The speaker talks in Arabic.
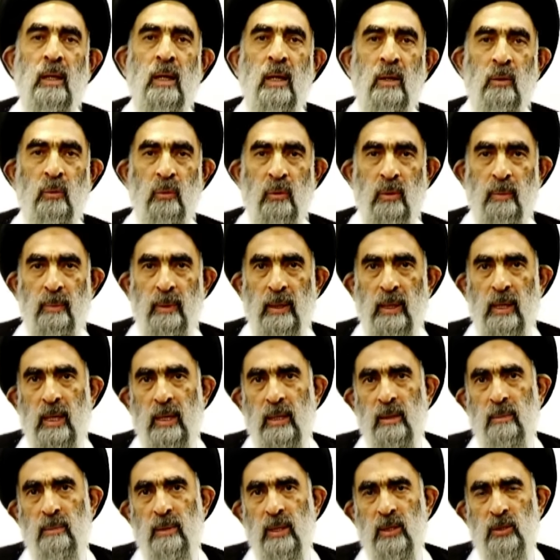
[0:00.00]
أعوذ
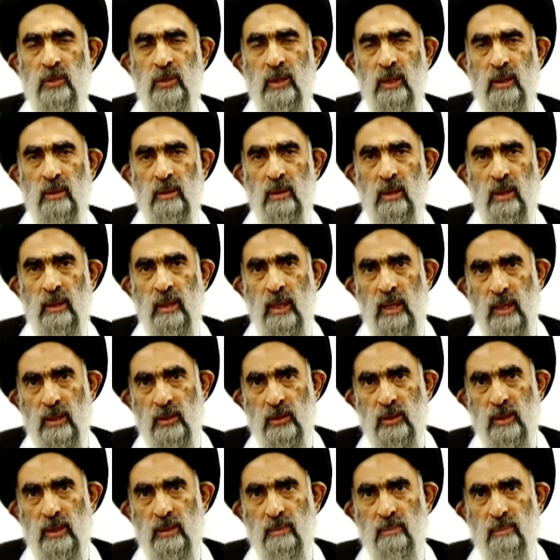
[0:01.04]
بالله من الشيطان
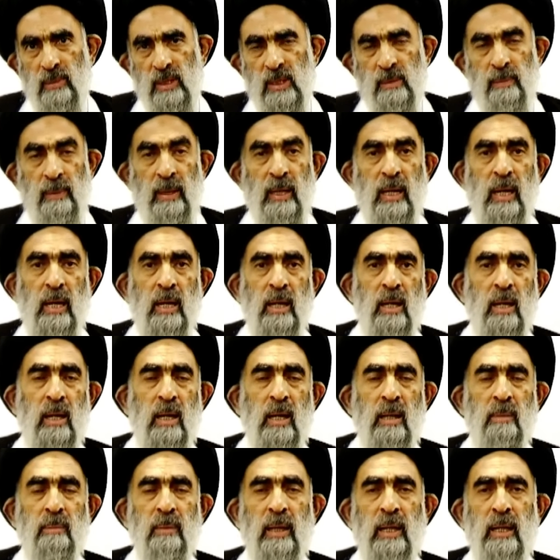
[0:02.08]
الرجيم بسم الله
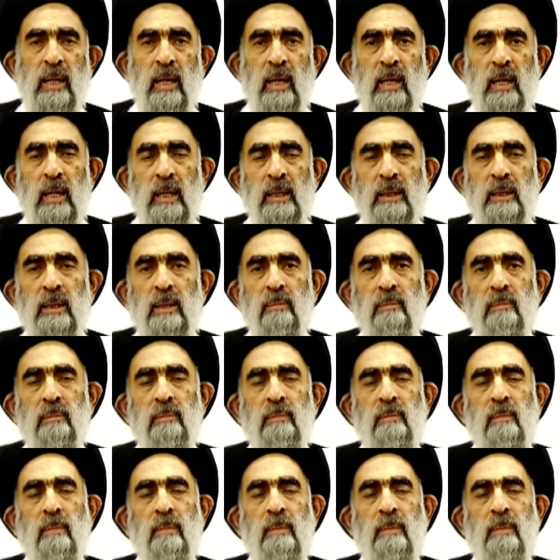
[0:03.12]
الرحمن الرحيم